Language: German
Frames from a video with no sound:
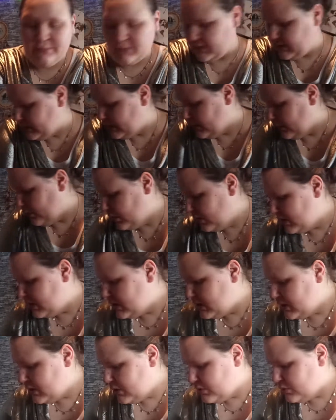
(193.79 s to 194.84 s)
Genau.
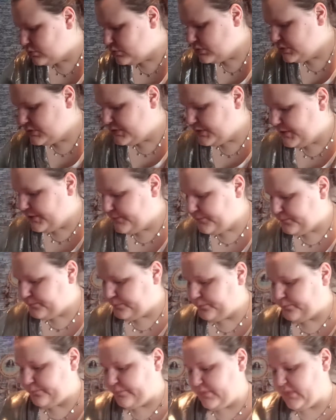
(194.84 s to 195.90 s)
Und ähm,
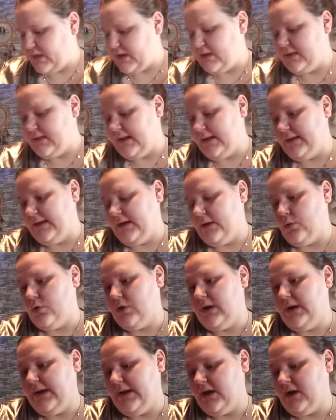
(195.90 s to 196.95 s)
dann ging auch
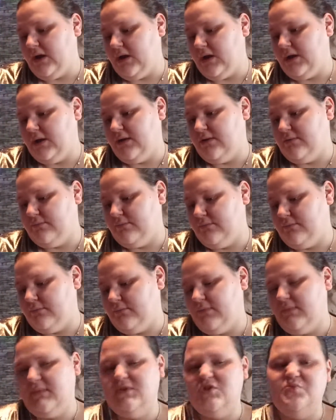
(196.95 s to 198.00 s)
leer, ähm,
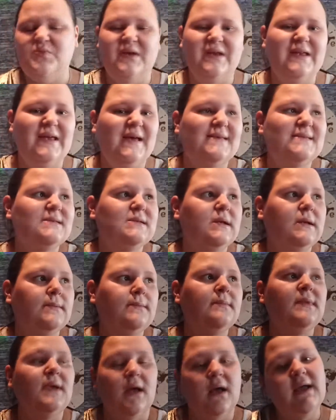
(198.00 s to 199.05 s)
ich meine gestern,
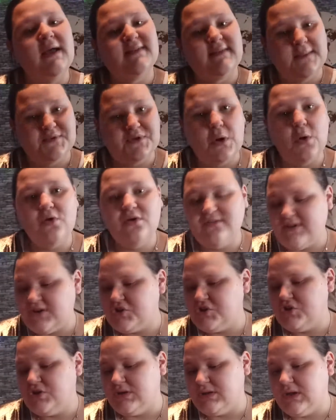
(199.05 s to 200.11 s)
ja gestern habe ich auch
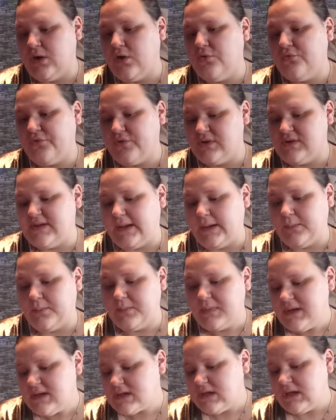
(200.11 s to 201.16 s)
gewaschen, genau, von Denk
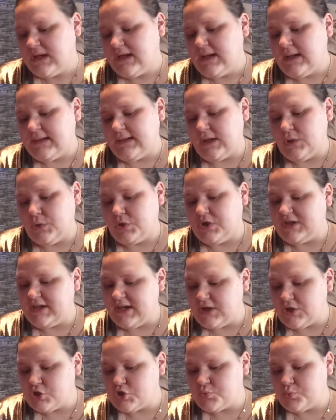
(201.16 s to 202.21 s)
mit. Der
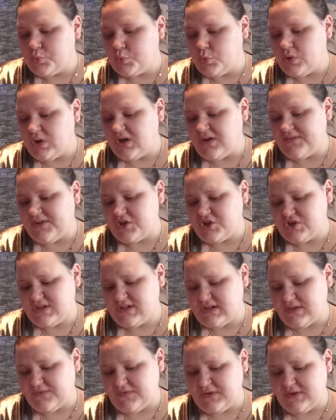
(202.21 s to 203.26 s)
Hygienespüler,
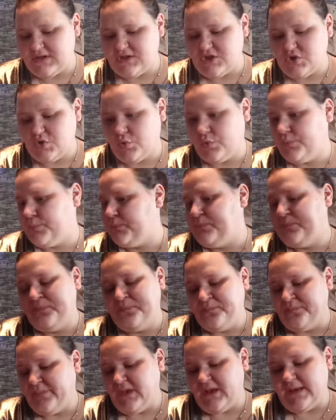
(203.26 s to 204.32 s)
Wäschdesinfektion,
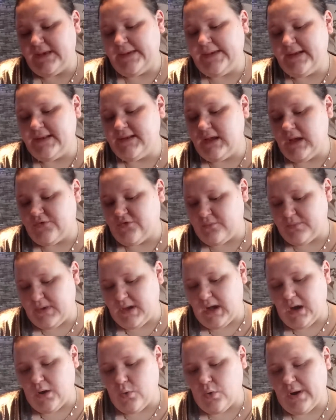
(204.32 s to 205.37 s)
den kennt er von
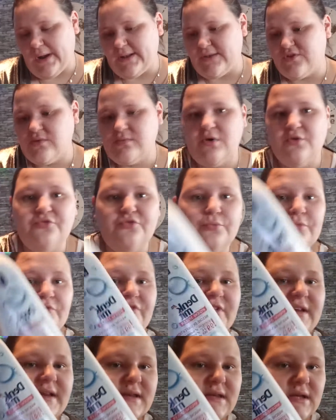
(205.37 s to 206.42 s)
mir auch,
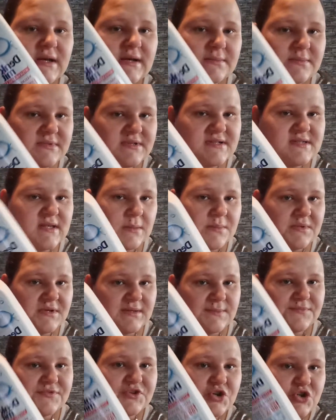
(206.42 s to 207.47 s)
1,5 Liter, ist der mit
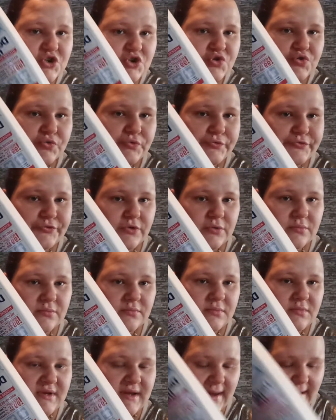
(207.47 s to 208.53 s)
dem frische Duft
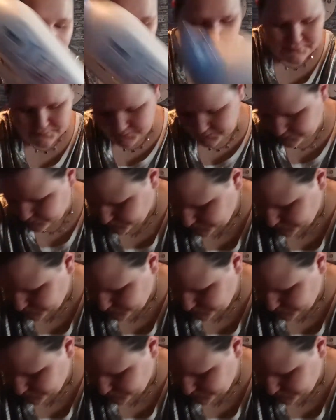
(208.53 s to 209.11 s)
von DM.